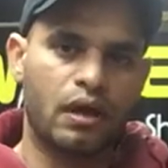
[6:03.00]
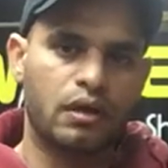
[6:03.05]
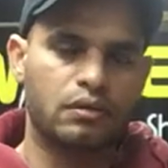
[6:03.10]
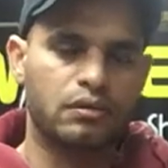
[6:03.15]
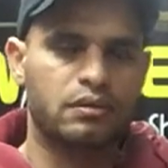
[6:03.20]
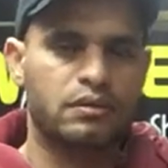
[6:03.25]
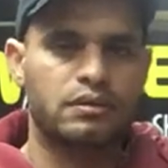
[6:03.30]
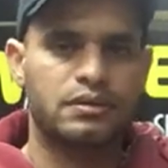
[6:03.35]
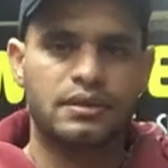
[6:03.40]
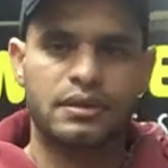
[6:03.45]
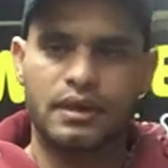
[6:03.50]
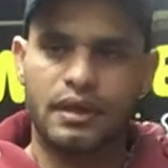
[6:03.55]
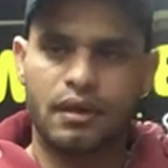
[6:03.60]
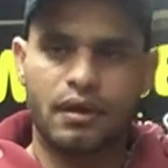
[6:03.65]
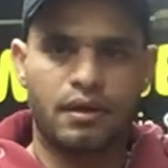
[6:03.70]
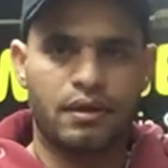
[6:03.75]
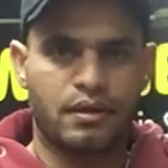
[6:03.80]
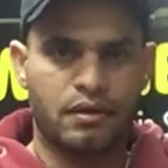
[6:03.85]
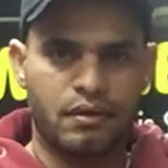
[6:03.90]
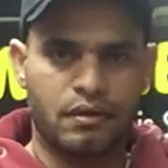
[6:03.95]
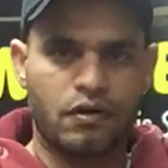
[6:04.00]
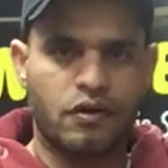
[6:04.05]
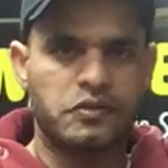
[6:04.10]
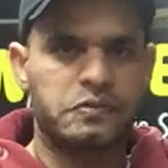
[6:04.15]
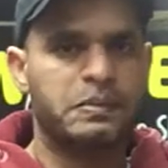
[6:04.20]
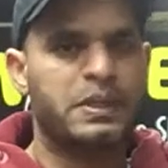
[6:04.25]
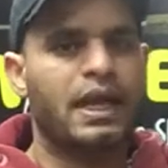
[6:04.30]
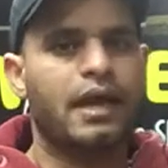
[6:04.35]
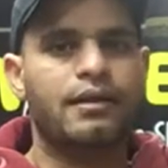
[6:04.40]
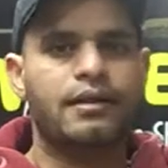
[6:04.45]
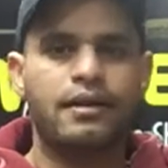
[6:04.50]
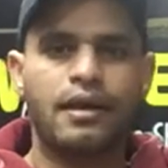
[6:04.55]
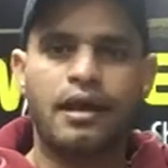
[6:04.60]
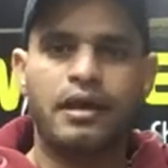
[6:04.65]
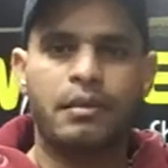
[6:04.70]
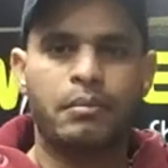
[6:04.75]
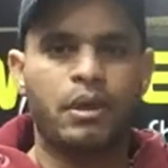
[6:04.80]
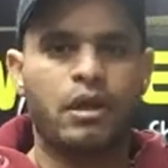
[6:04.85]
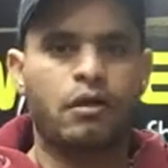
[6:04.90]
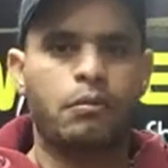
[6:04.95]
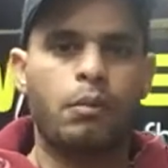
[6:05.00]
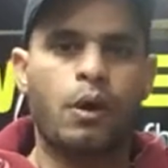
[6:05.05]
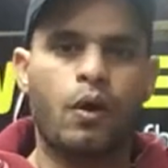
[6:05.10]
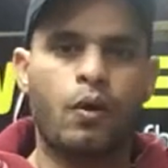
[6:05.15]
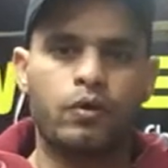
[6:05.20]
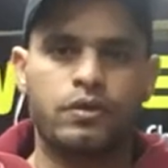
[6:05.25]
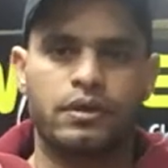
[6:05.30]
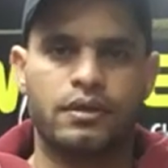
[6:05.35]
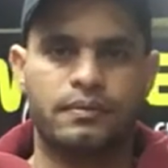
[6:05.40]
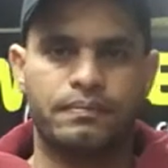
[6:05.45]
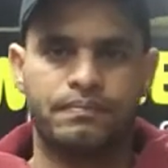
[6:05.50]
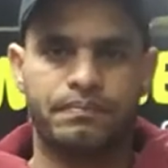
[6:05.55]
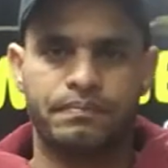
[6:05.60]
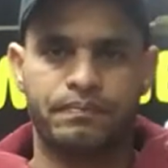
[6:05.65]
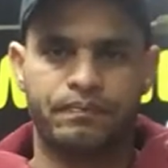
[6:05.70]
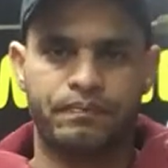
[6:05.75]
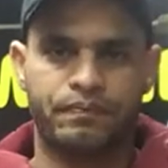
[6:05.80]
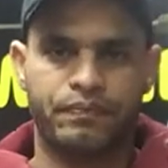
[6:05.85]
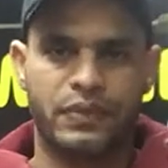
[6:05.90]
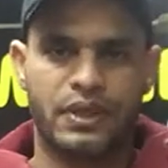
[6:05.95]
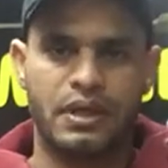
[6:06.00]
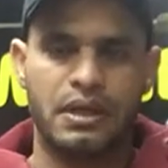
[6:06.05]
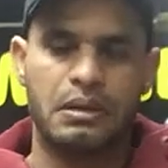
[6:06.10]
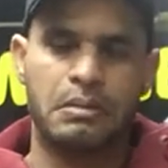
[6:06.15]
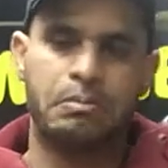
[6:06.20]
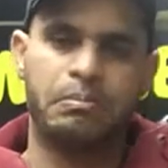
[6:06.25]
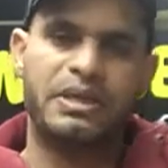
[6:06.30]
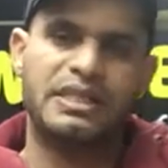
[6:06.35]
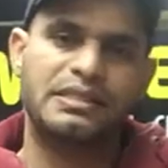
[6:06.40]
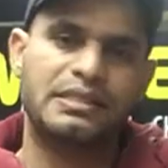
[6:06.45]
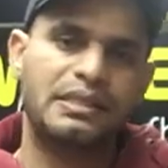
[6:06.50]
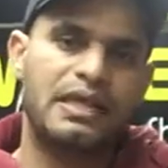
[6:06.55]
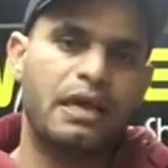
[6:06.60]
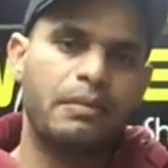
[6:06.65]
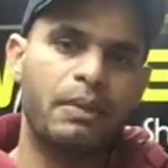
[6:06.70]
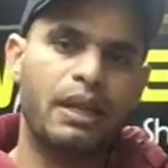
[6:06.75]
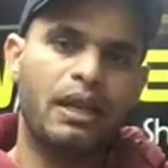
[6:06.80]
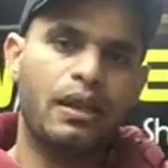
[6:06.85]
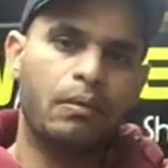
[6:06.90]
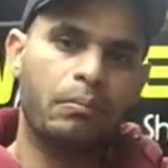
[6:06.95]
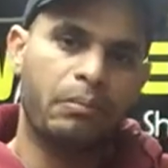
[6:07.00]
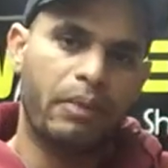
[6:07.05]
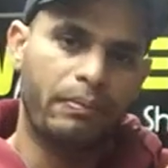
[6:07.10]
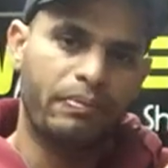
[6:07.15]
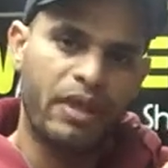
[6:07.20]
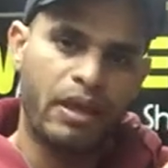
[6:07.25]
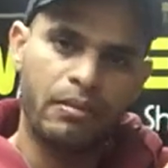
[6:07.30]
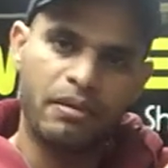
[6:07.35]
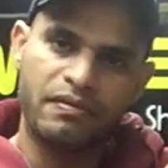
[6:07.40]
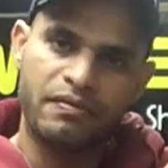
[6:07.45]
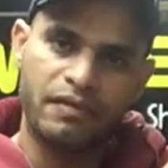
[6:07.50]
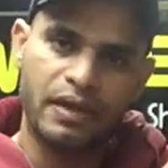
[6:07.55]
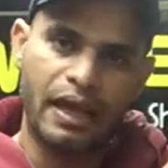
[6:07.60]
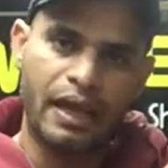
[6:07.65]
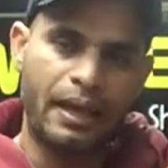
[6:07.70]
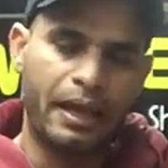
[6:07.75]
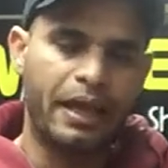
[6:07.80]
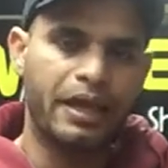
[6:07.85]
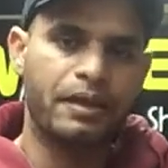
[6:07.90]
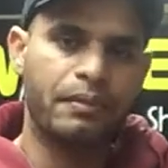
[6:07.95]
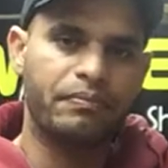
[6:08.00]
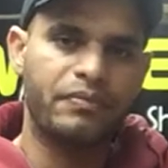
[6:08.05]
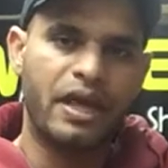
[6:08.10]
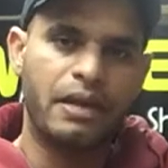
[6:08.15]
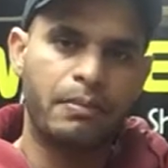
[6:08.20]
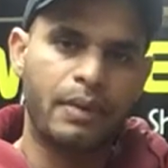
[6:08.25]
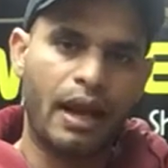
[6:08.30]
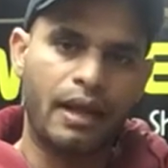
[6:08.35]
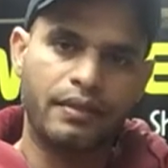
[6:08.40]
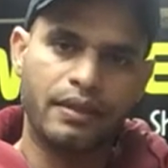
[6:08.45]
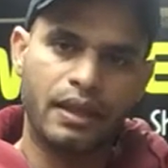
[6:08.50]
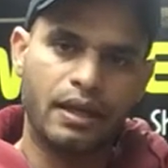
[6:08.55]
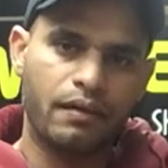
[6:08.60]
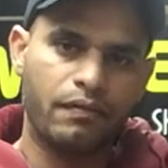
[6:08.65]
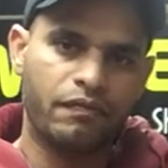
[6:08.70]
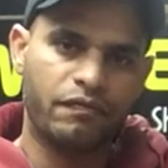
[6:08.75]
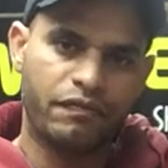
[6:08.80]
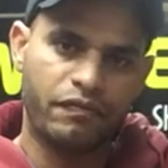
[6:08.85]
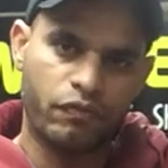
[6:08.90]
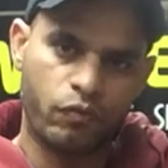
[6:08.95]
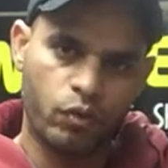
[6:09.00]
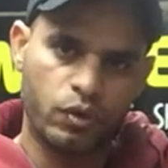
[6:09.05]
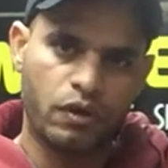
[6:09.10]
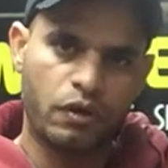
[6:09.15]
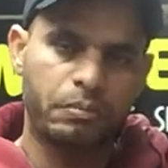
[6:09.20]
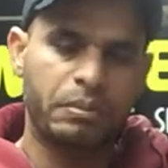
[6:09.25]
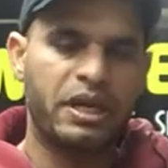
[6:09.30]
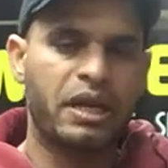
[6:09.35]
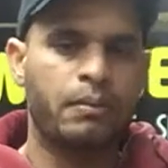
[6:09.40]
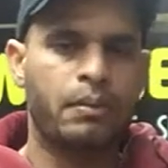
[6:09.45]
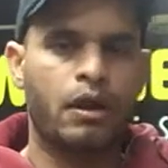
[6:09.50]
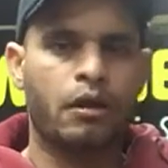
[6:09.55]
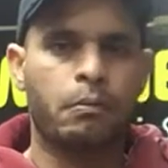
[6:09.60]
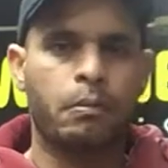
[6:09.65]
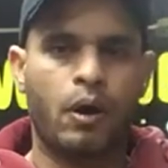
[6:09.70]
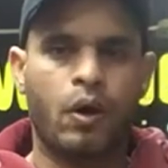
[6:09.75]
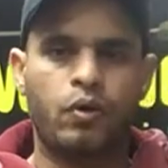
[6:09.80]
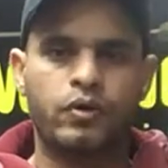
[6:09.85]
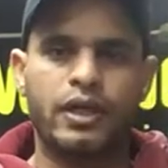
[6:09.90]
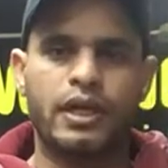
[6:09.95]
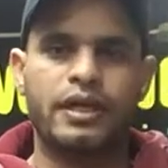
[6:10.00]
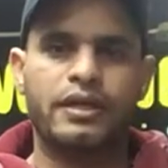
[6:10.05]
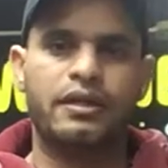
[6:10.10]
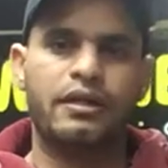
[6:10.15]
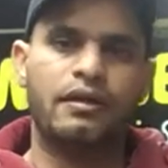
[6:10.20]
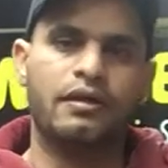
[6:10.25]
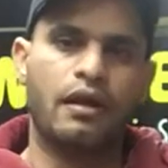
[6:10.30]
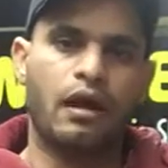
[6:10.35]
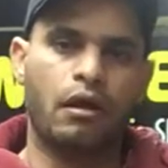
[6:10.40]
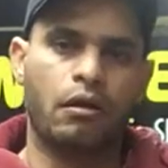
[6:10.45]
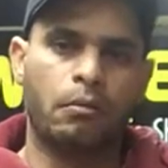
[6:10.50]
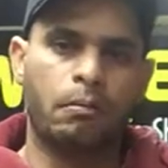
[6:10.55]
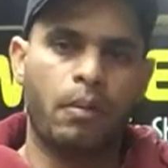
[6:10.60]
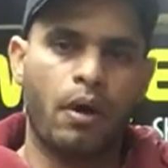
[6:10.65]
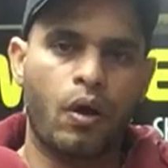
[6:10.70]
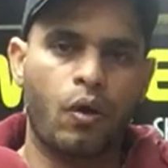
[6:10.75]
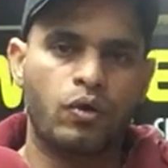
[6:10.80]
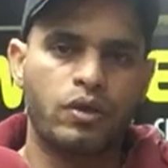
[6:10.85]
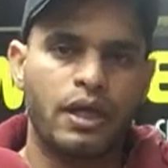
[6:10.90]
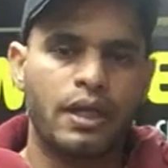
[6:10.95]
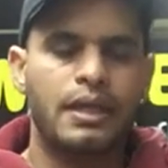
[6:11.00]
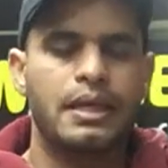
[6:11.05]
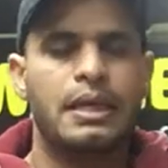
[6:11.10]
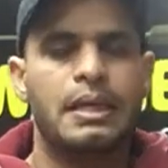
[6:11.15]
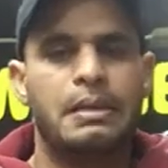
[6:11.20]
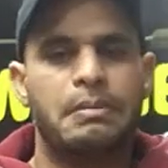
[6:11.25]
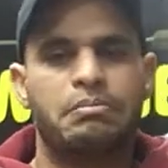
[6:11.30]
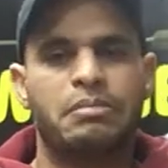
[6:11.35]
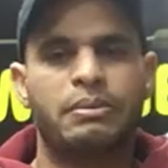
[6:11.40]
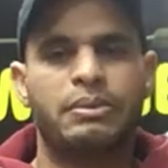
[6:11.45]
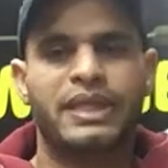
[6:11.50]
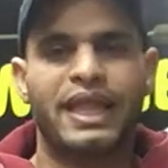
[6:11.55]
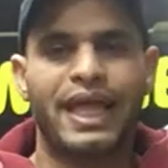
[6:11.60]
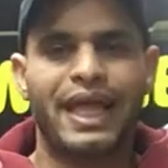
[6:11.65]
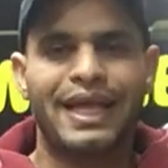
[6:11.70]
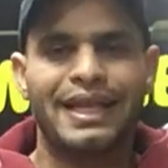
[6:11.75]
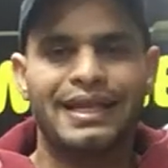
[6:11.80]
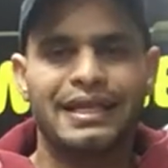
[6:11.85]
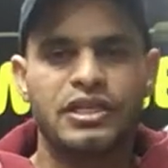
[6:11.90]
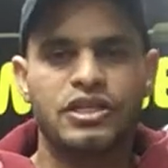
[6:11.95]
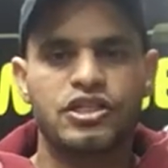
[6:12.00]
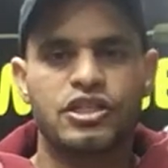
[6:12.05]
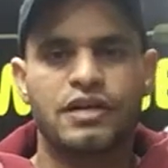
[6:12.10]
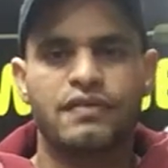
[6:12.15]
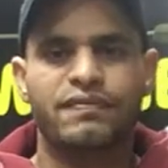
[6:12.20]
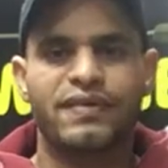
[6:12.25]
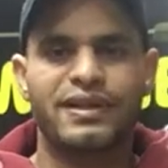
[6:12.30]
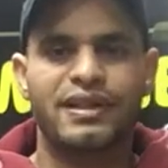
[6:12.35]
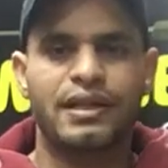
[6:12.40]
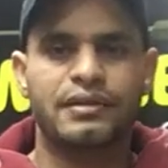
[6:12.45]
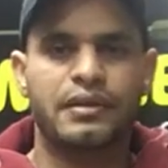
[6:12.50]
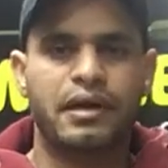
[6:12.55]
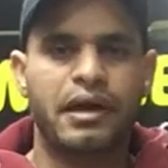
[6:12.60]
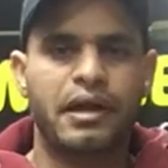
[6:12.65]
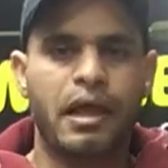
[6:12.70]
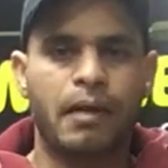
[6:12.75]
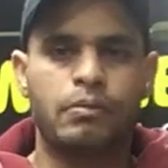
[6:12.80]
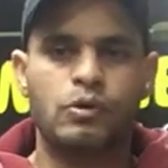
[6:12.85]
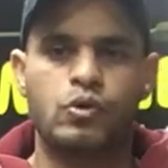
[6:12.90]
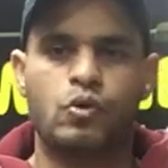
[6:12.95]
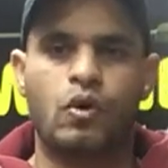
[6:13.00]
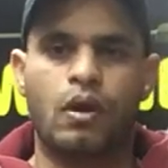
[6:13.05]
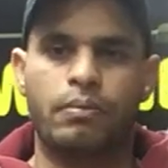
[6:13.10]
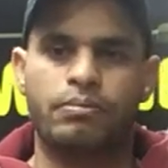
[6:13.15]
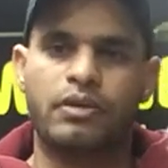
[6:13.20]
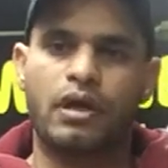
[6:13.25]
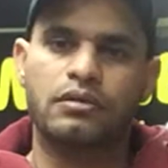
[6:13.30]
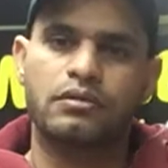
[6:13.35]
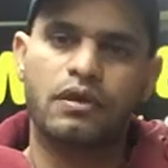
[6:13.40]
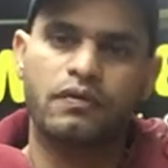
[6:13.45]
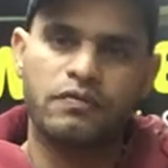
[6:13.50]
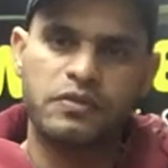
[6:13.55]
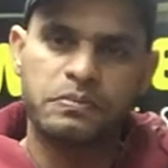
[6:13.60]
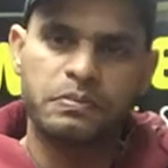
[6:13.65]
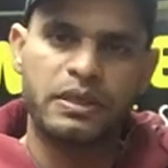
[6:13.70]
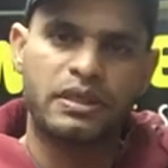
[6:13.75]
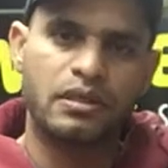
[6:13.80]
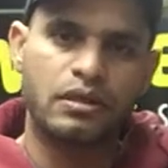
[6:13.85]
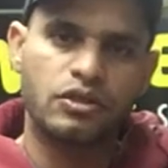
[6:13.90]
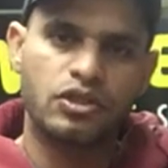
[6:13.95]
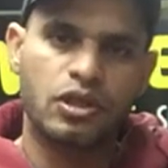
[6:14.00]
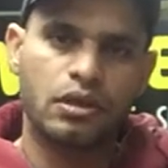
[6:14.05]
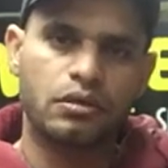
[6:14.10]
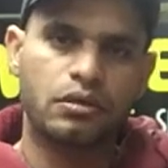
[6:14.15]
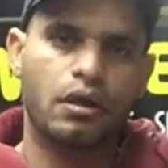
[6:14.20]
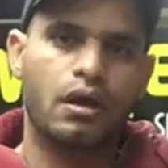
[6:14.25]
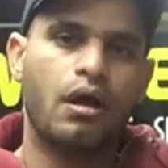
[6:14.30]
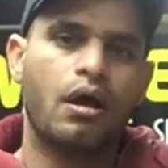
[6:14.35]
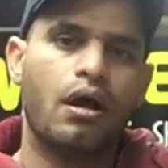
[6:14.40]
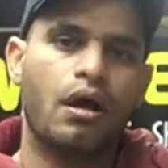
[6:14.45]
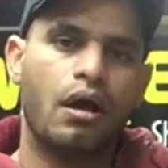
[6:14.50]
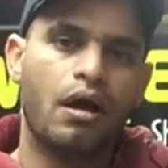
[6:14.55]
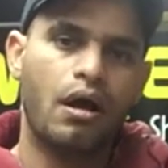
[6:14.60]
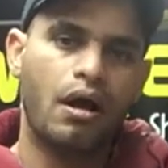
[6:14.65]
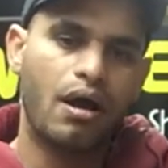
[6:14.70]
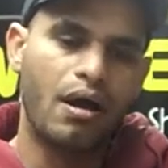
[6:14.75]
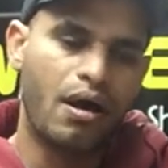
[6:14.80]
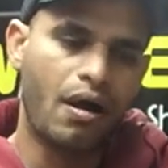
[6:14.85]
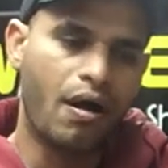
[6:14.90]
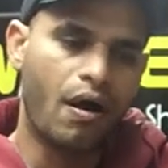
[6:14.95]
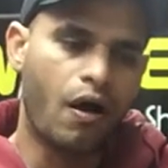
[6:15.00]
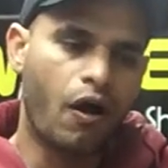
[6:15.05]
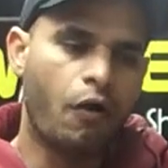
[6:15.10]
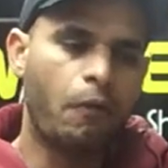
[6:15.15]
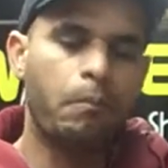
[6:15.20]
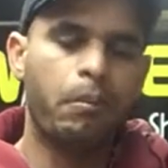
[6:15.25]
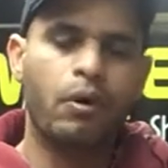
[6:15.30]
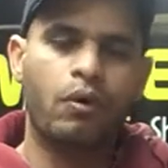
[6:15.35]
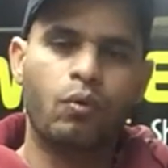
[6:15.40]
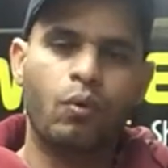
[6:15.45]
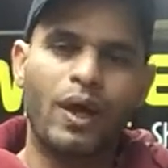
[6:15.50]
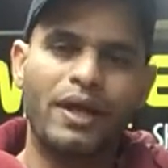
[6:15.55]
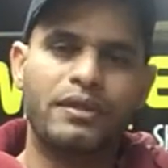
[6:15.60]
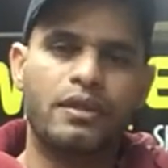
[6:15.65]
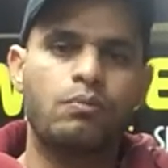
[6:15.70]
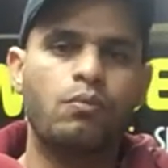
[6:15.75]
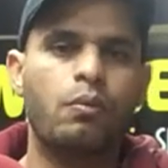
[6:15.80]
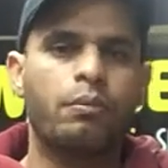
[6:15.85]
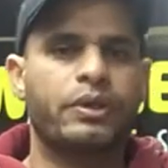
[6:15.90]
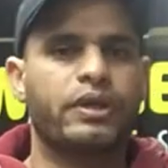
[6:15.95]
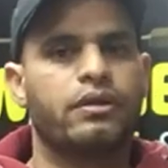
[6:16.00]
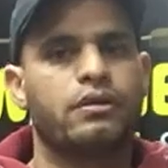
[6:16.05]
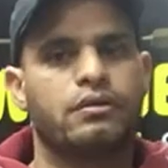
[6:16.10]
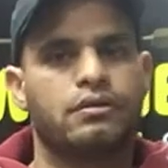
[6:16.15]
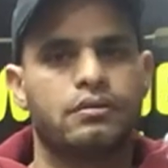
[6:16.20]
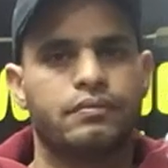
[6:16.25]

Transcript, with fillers: عرض غصب عننا هنعمل اربعه عقد بس دايما لما بنعمل احنا دايما عندنا في ونر بنعمل اربعه عقده لان الاربعه عقده ما بتخليش الفتله تريح بسرعه بتحتفظ بالتنشن اكبر وقت ممكن